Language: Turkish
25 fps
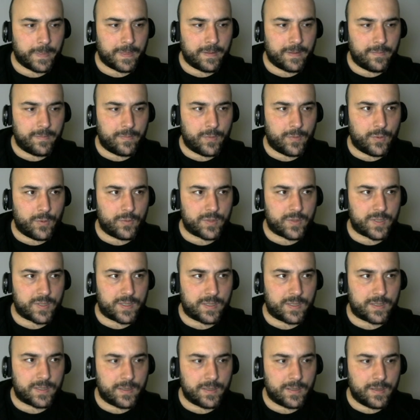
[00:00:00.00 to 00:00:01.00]

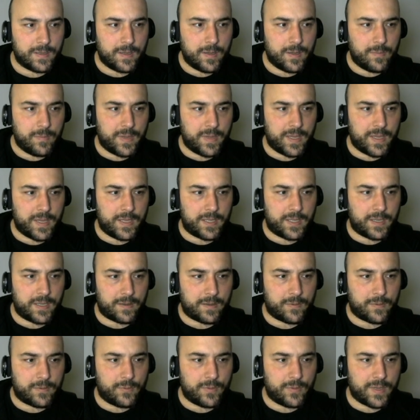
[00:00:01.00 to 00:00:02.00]
Monster. Peki.
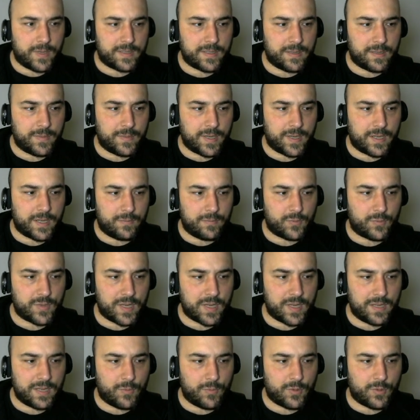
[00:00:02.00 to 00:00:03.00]
Quest'e bakalım.
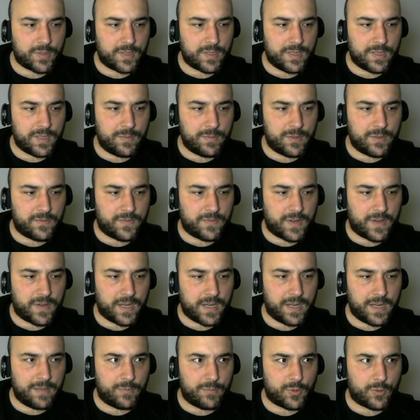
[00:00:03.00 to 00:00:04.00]
Musaki monster neymiş?
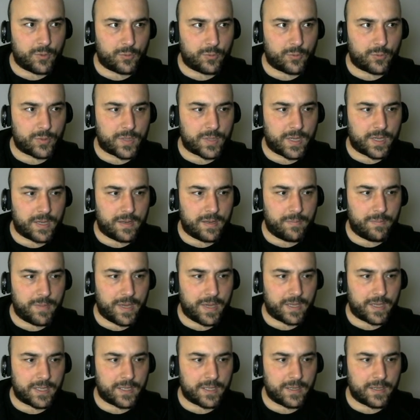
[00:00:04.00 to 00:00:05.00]
Fareymiş 30 tane.
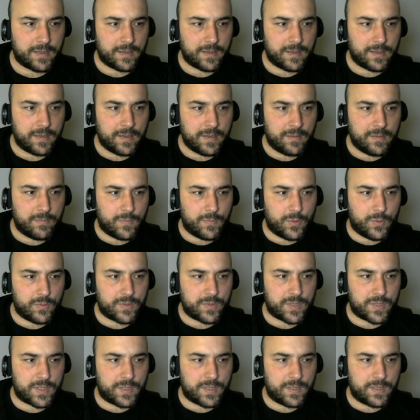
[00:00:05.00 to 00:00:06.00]
Back.
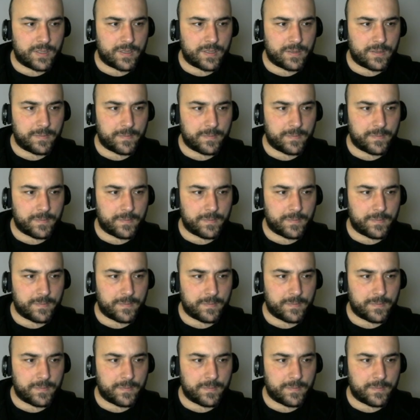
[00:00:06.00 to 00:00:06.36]
Monster.